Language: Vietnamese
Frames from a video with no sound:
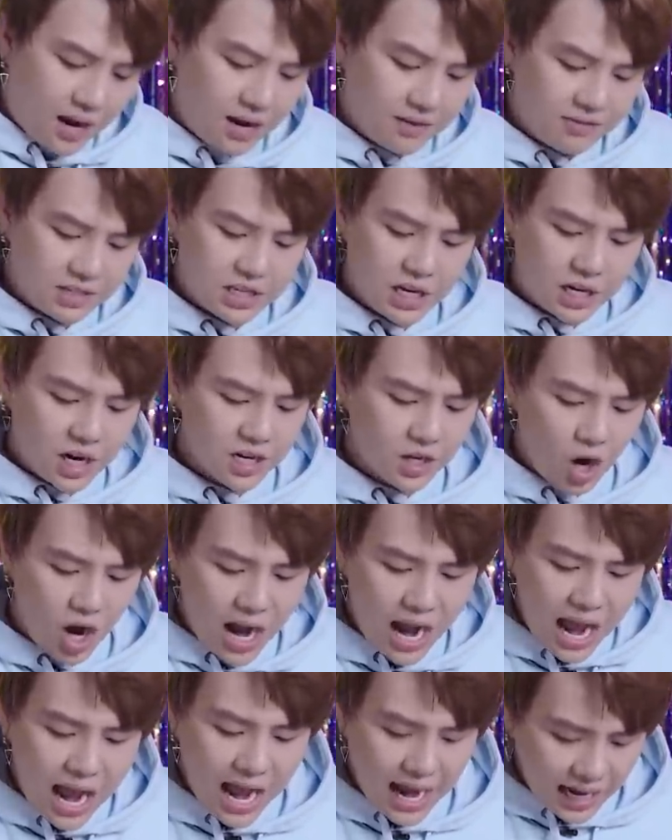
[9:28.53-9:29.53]
à, chị cần có
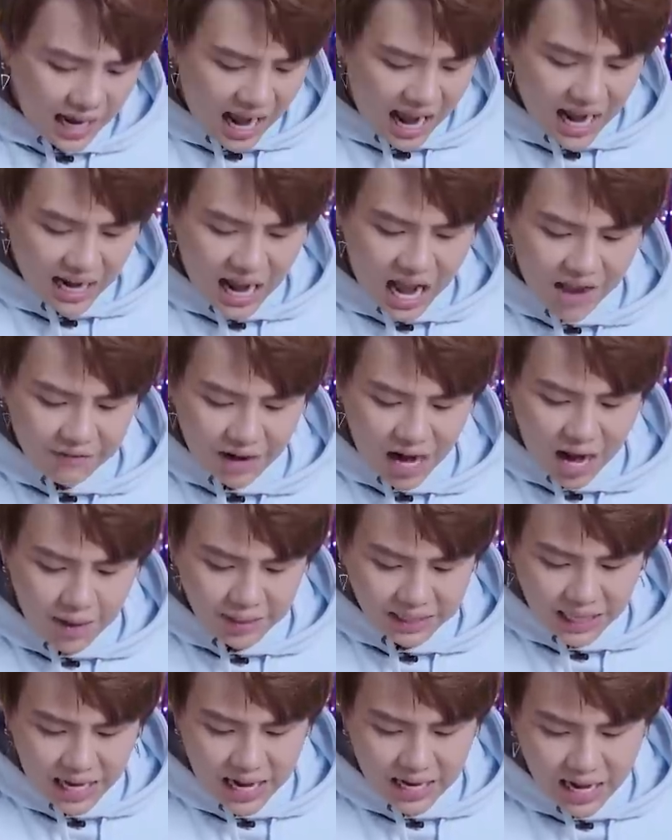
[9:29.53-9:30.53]
hai hai hai bằng hai
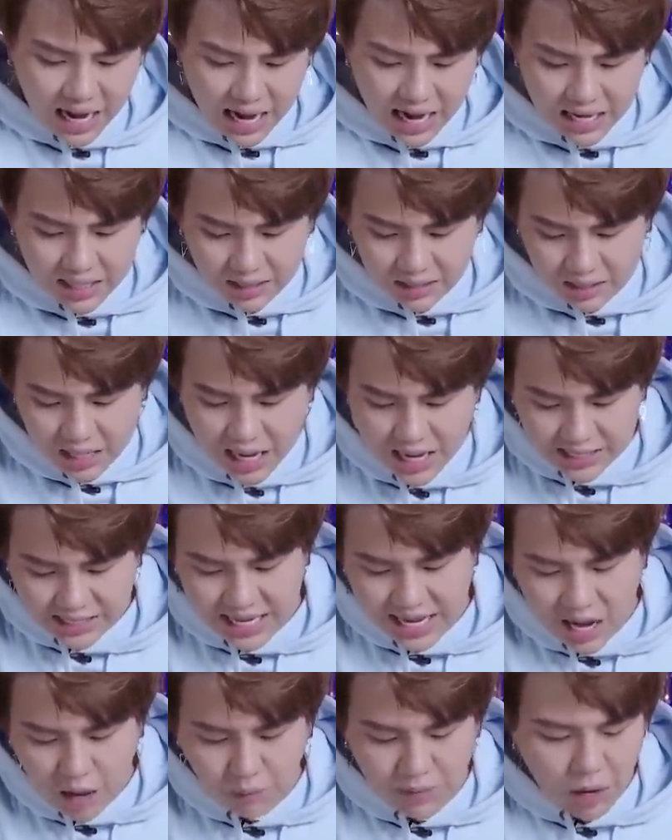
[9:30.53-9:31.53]
bàn tay này à,
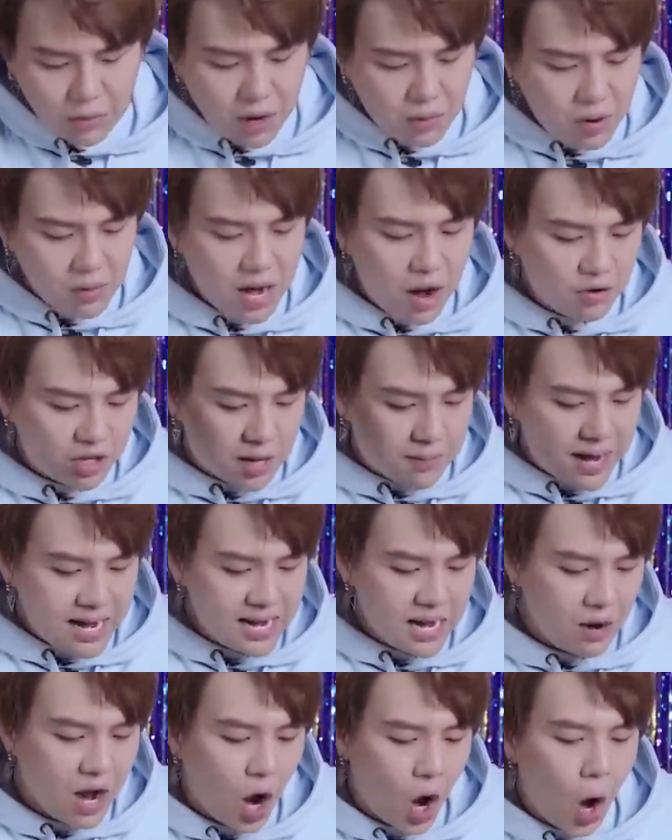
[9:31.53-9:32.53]
chị ông nâu nâu nâu nâu chị bay
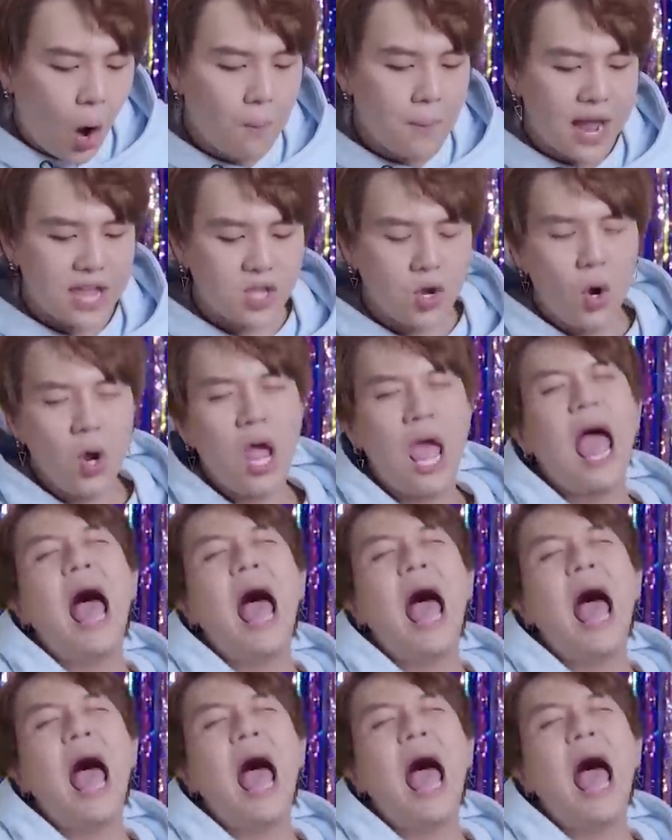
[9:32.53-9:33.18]
đi đâu ôm mày chúa